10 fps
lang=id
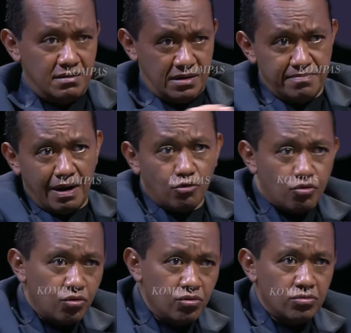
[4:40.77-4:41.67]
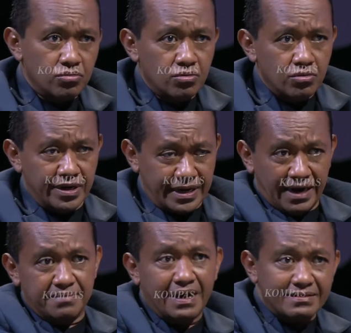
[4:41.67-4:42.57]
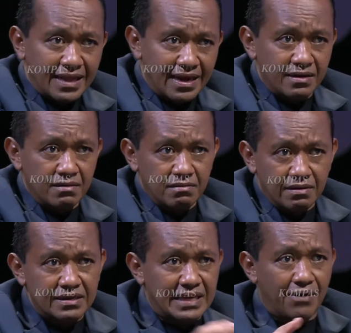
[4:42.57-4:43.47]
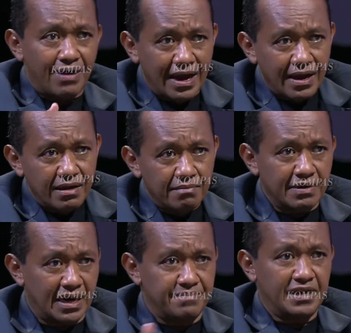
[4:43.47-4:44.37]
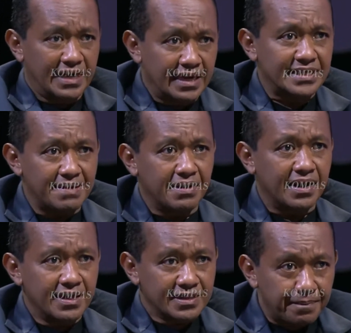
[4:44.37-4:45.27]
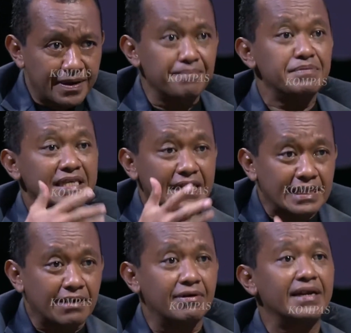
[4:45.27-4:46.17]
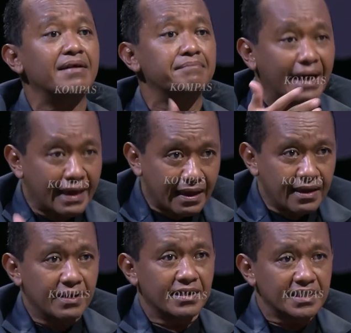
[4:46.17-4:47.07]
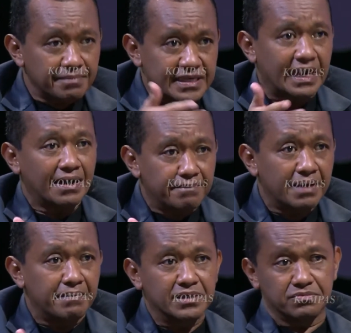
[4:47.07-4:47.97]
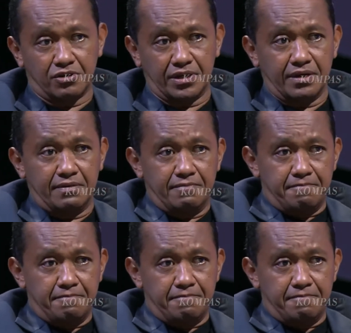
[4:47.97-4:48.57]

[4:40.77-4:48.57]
di Maluku, di Kalimantan, di Jawa mengalami hal yang sama. Tapi kan bisa kita lakukan dengan baik. Kita bicarakan baik-baik semuanya.